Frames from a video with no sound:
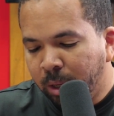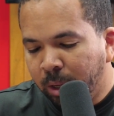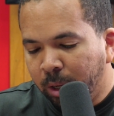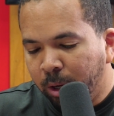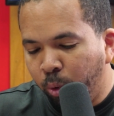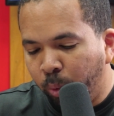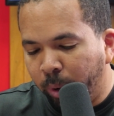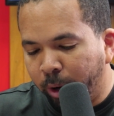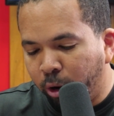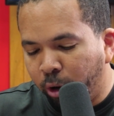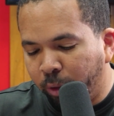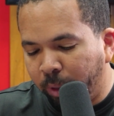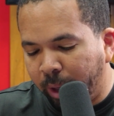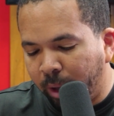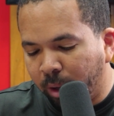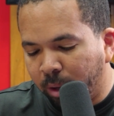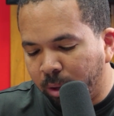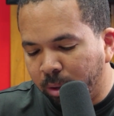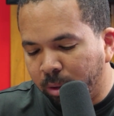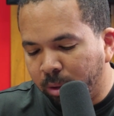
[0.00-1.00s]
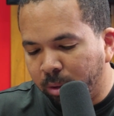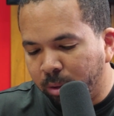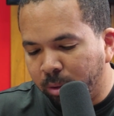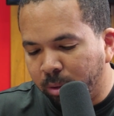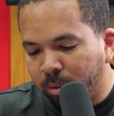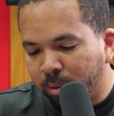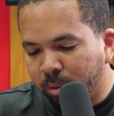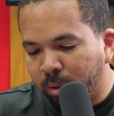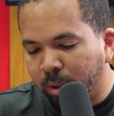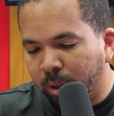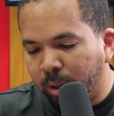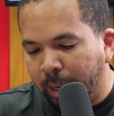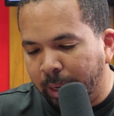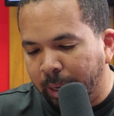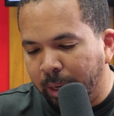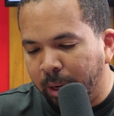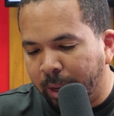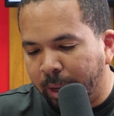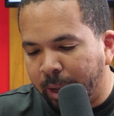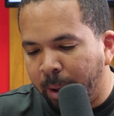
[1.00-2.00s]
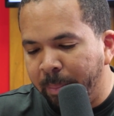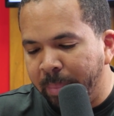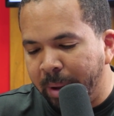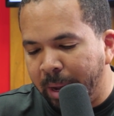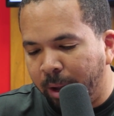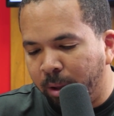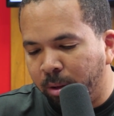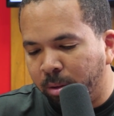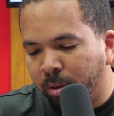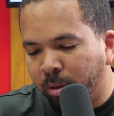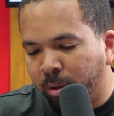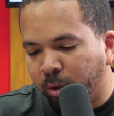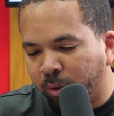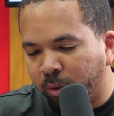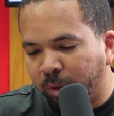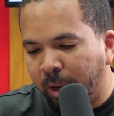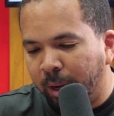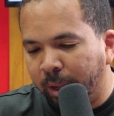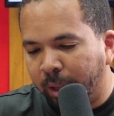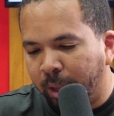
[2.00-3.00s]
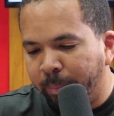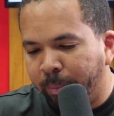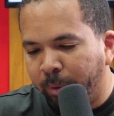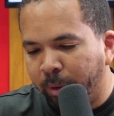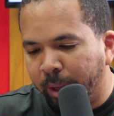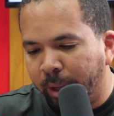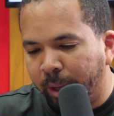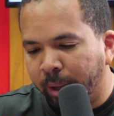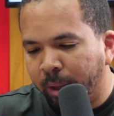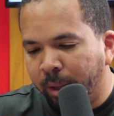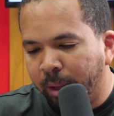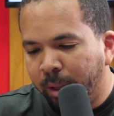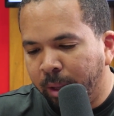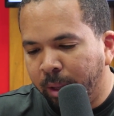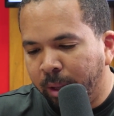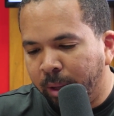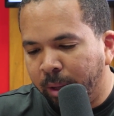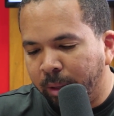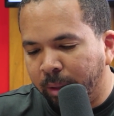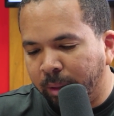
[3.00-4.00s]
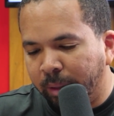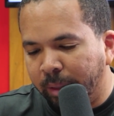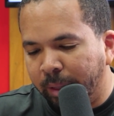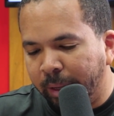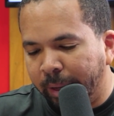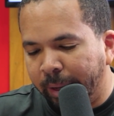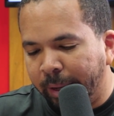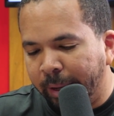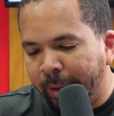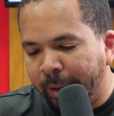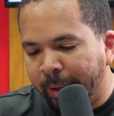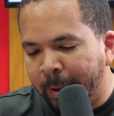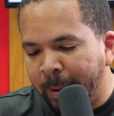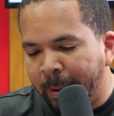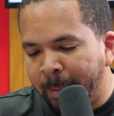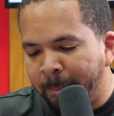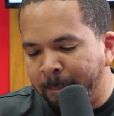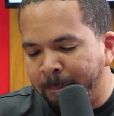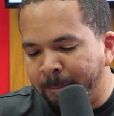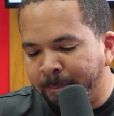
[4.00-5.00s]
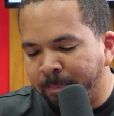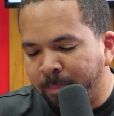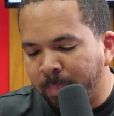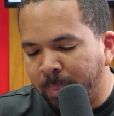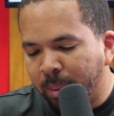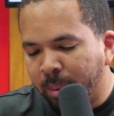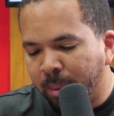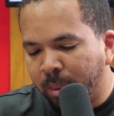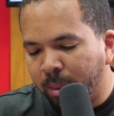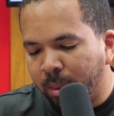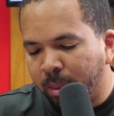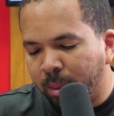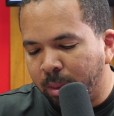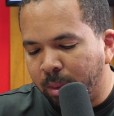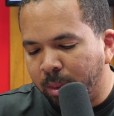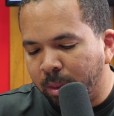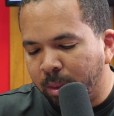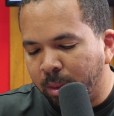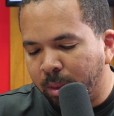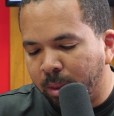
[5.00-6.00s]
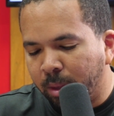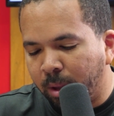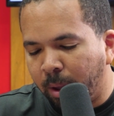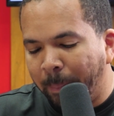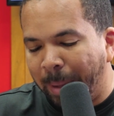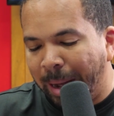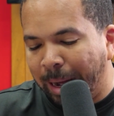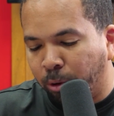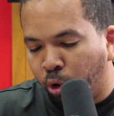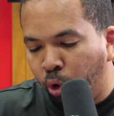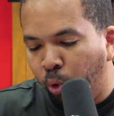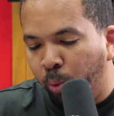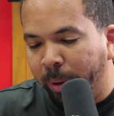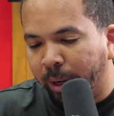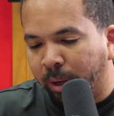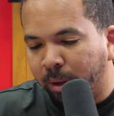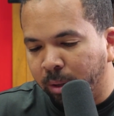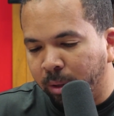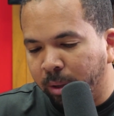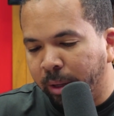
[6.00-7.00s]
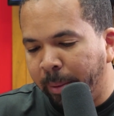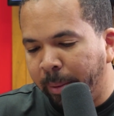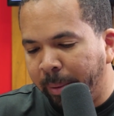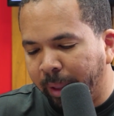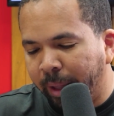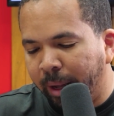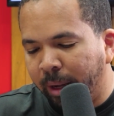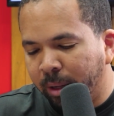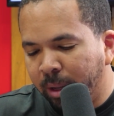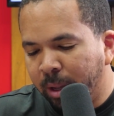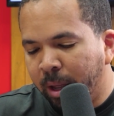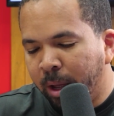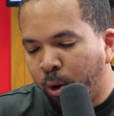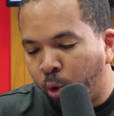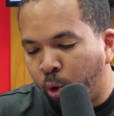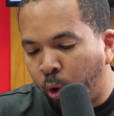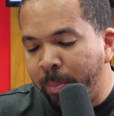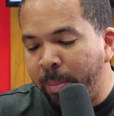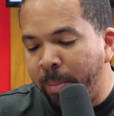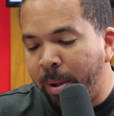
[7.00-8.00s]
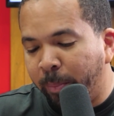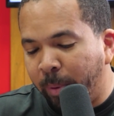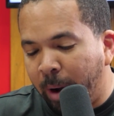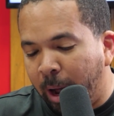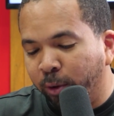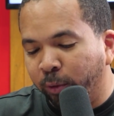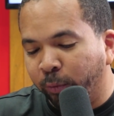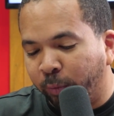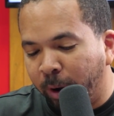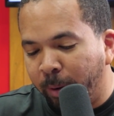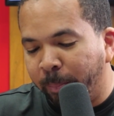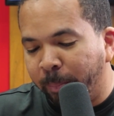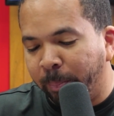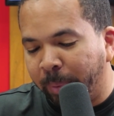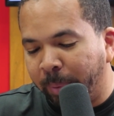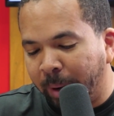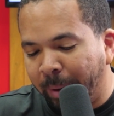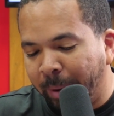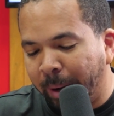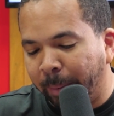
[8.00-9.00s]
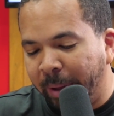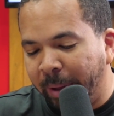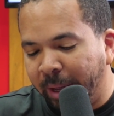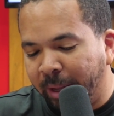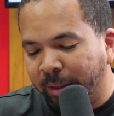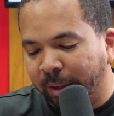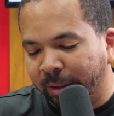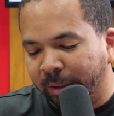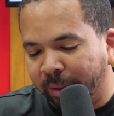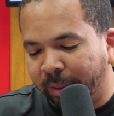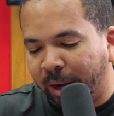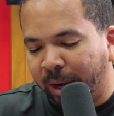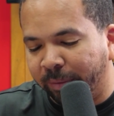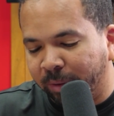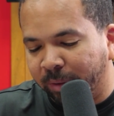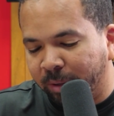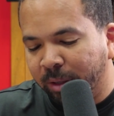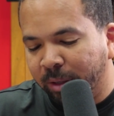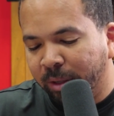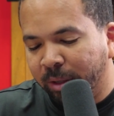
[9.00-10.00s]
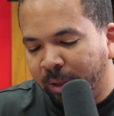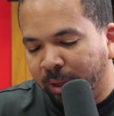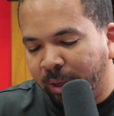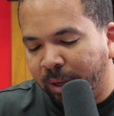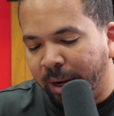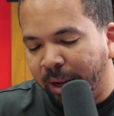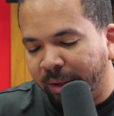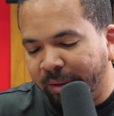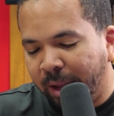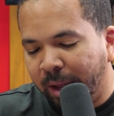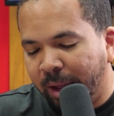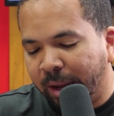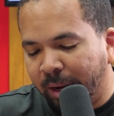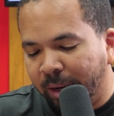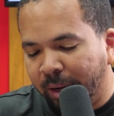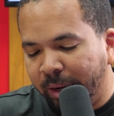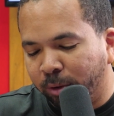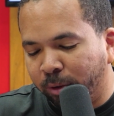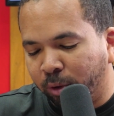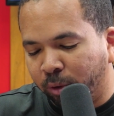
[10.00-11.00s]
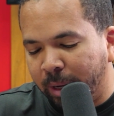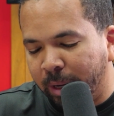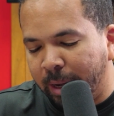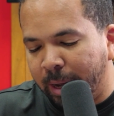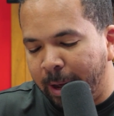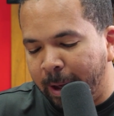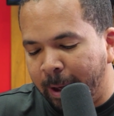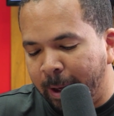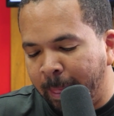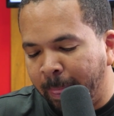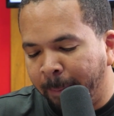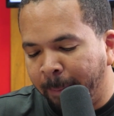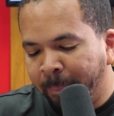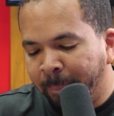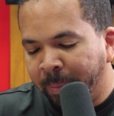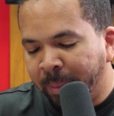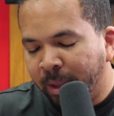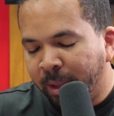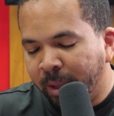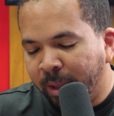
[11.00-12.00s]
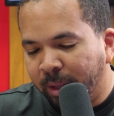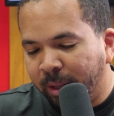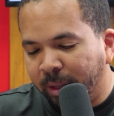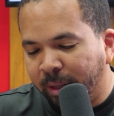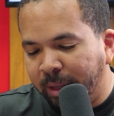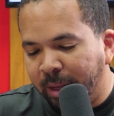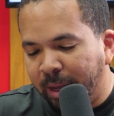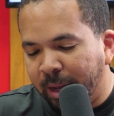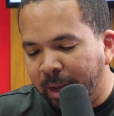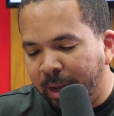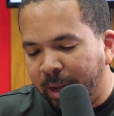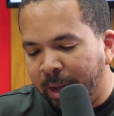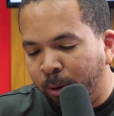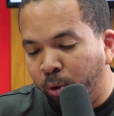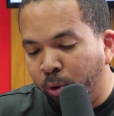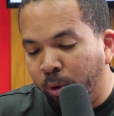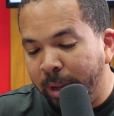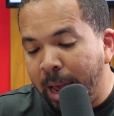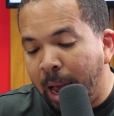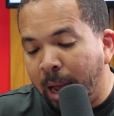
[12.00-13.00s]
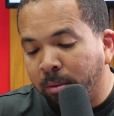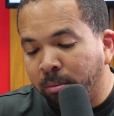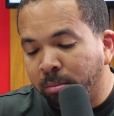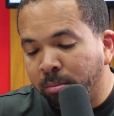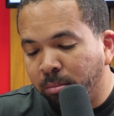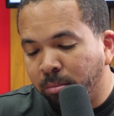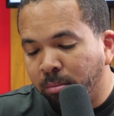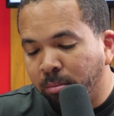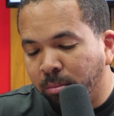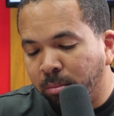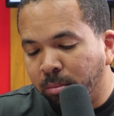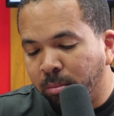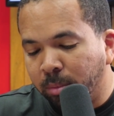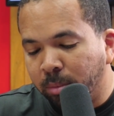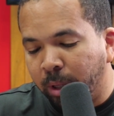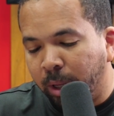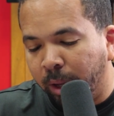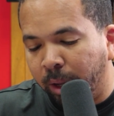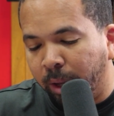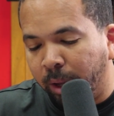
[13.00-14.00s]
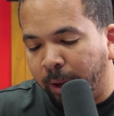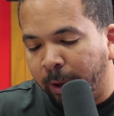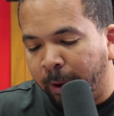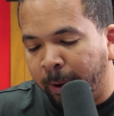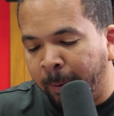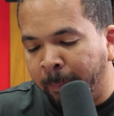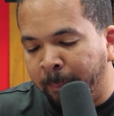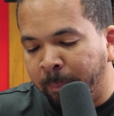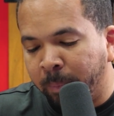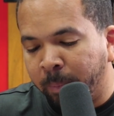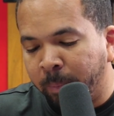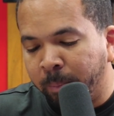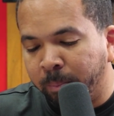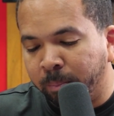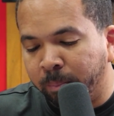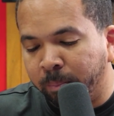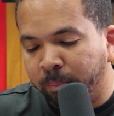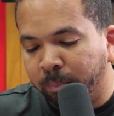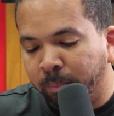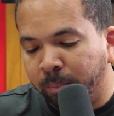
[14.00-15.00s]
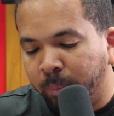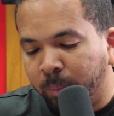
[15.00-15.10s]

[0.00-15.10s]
luego de, él es cambiado entonces al equipo de, de em, Vancouver, es verdad. Jamie Brown fue el primer pick de ese draft. Gracias a Carlitos y a y a Julián. Eh, Cumplió